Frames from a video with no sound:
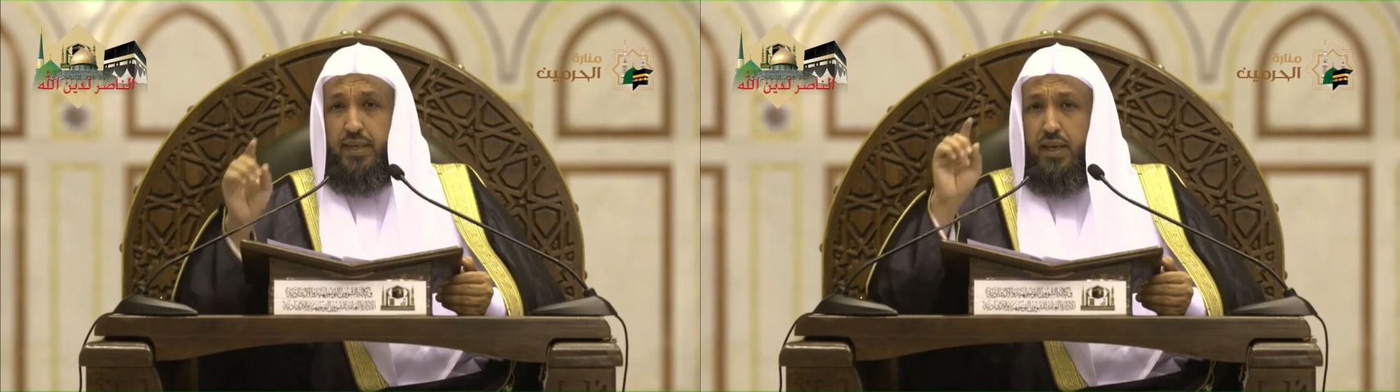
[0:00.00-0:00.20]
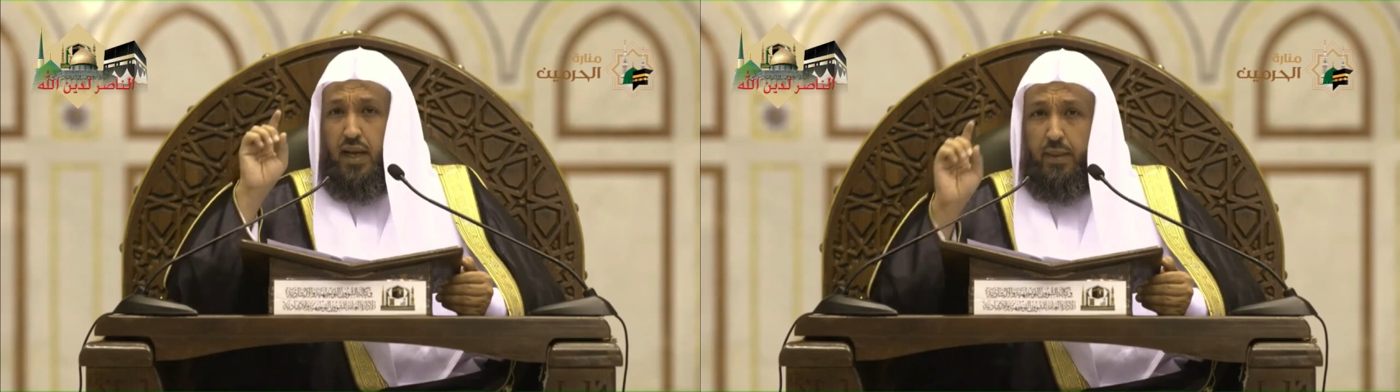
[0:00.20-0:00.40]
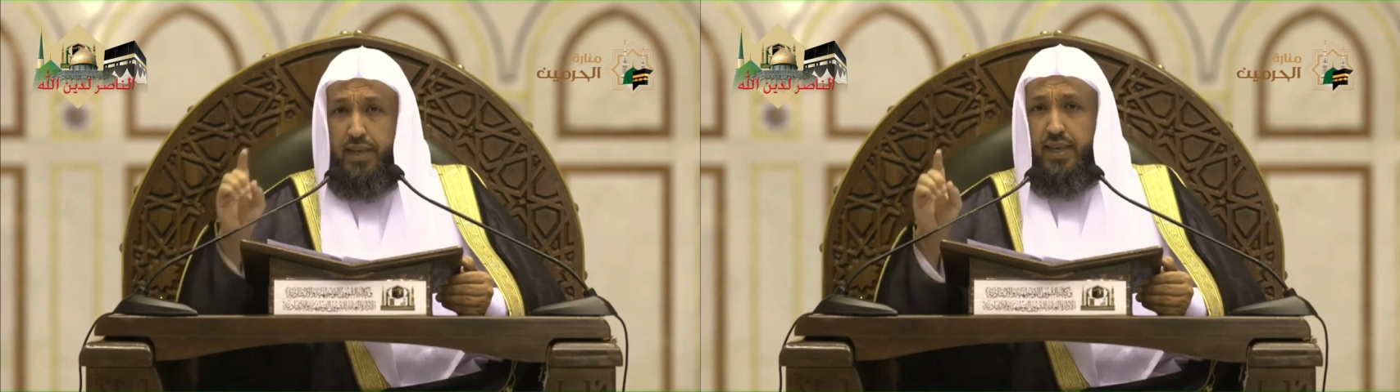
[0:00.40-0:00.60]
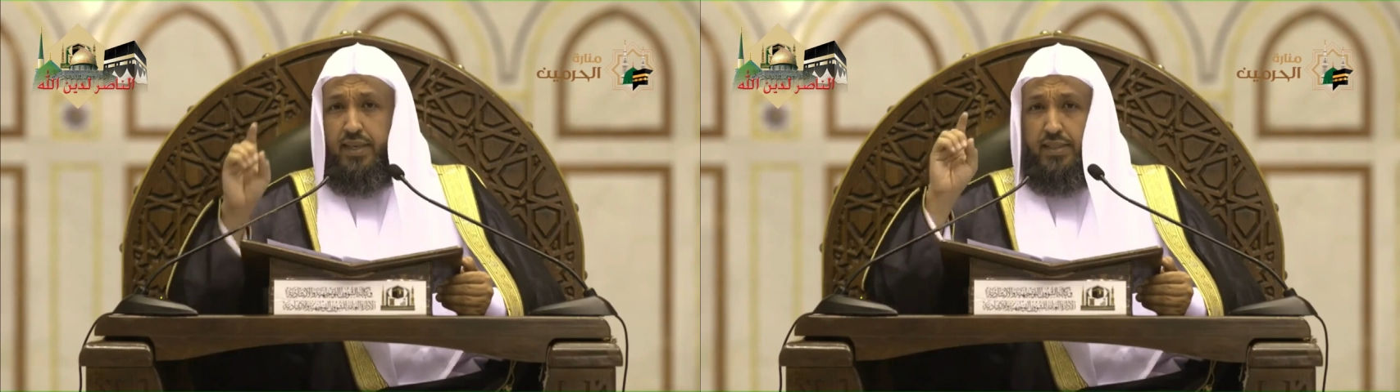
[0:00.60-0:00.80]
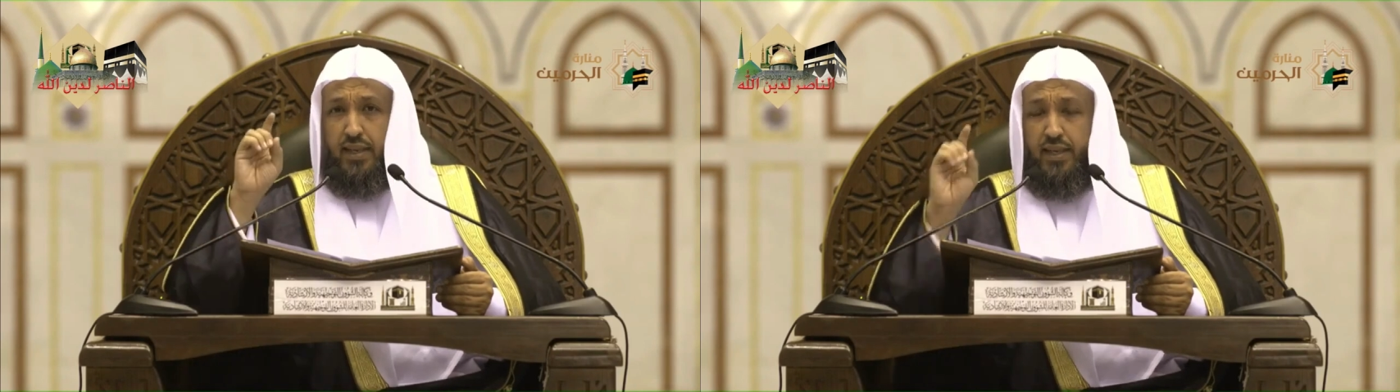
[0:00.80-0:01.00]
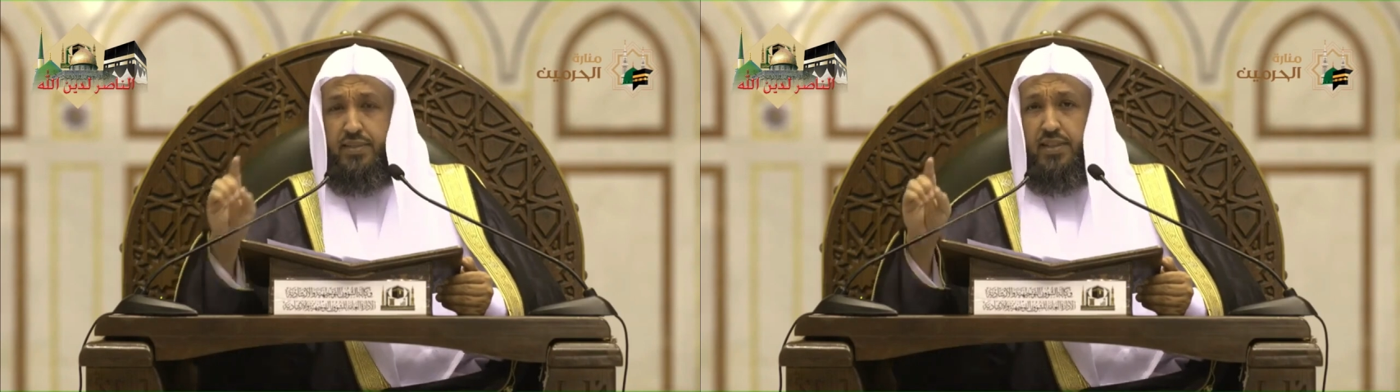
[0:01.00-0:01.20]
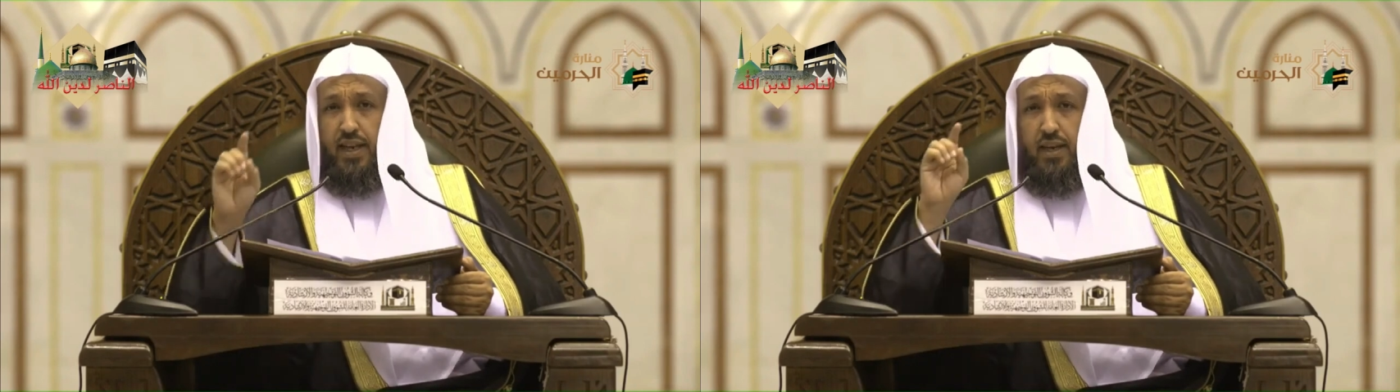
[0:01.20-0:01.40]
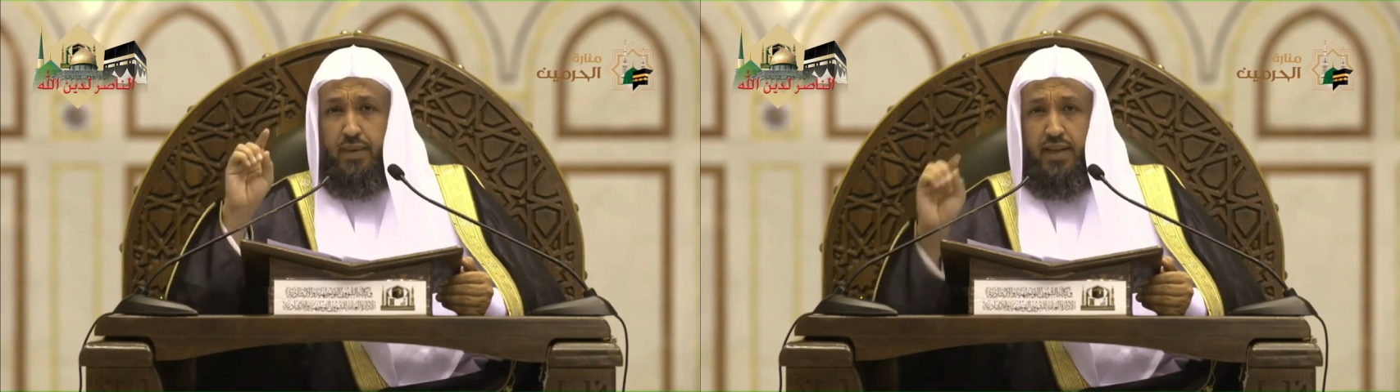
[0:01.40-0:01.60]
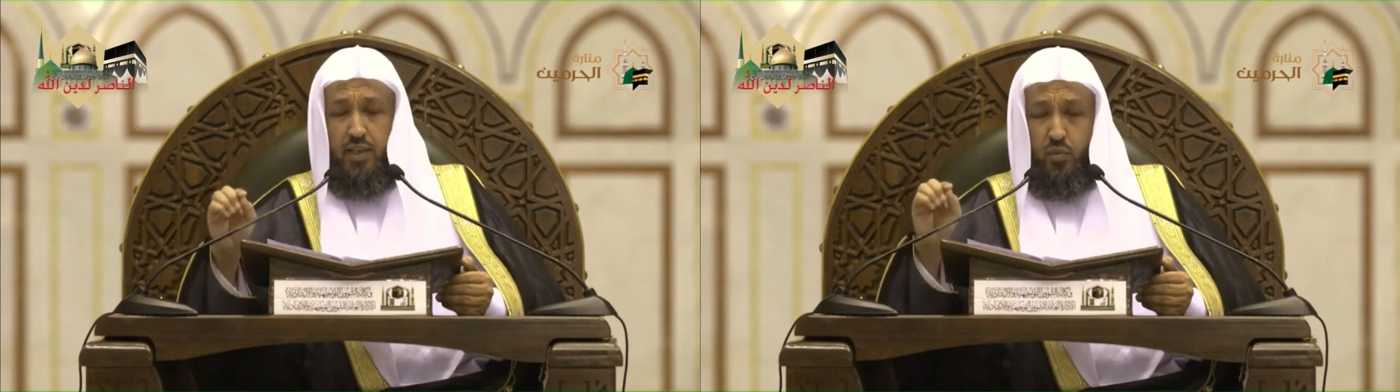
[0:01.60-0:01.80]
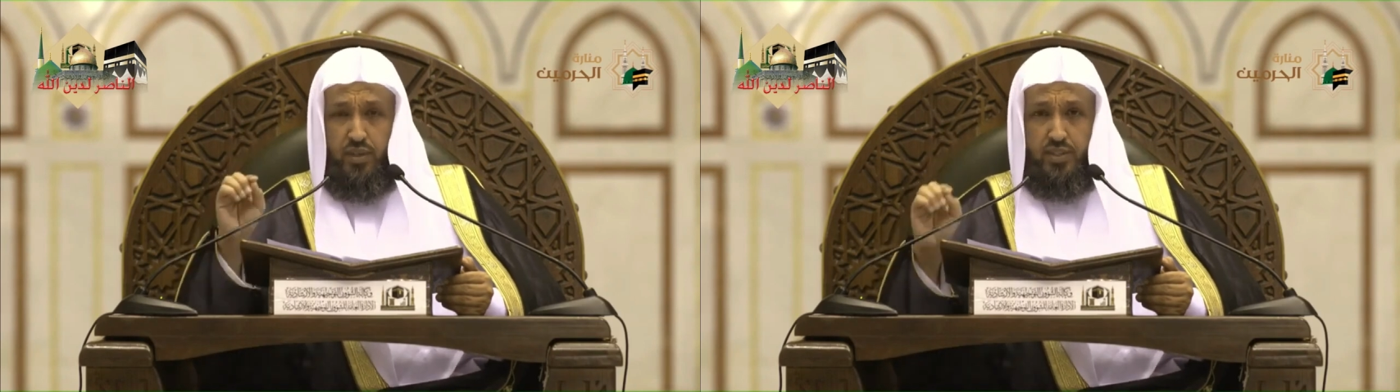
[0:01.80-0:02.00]
من قام ليلة القدر
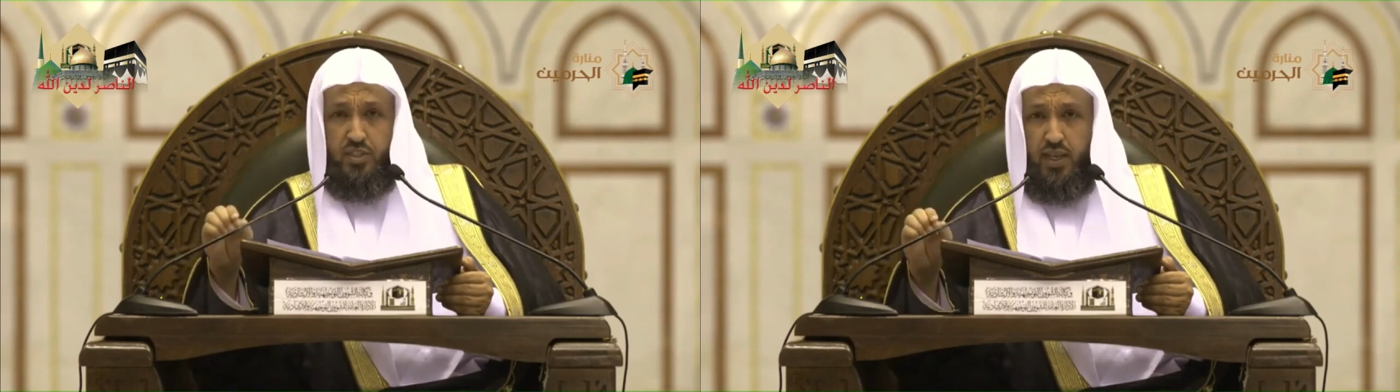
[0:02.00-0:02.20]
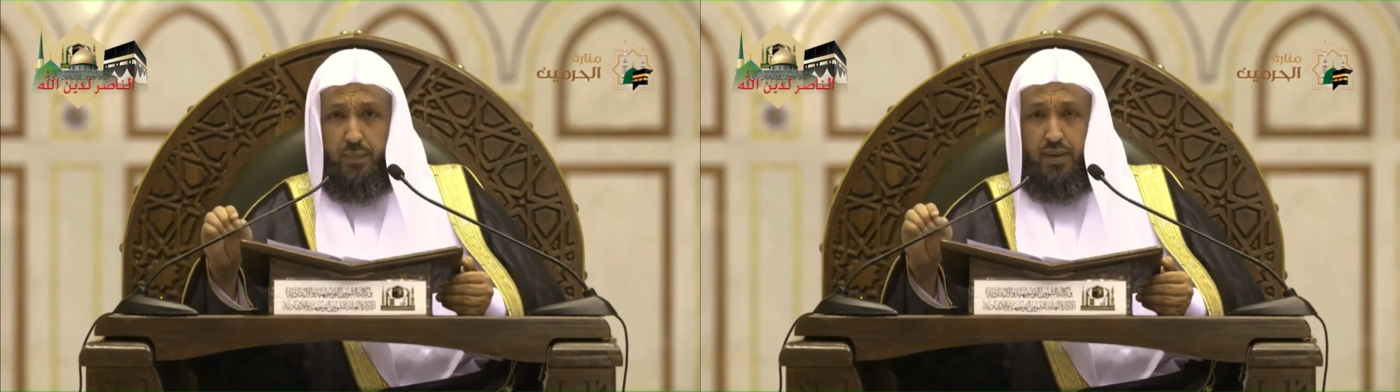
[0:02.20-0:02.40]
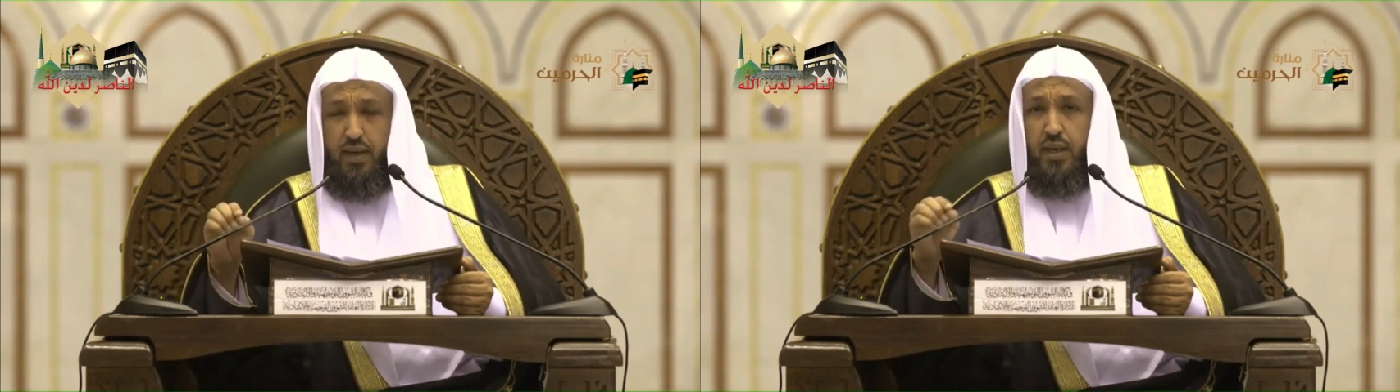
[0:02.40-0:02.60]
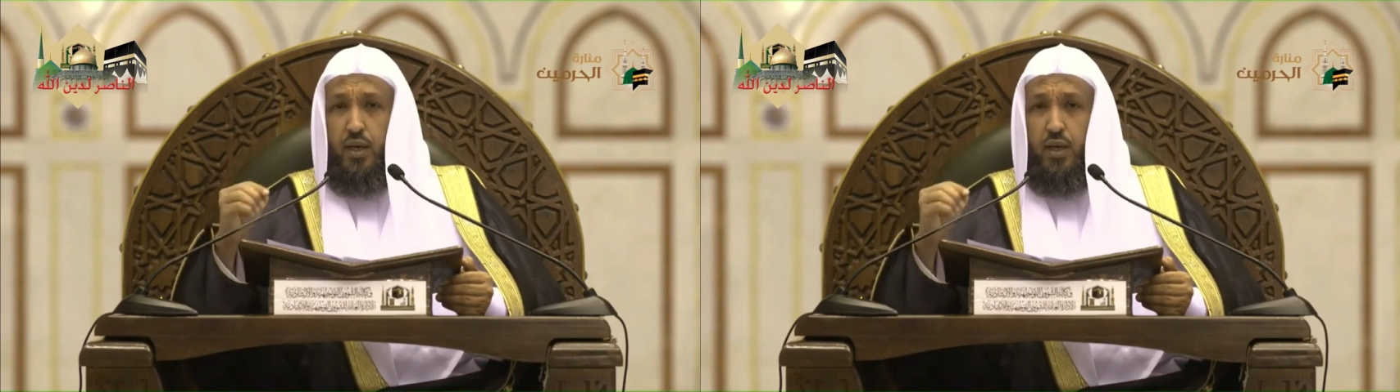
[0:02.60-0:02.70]
إيمانا واحتسابا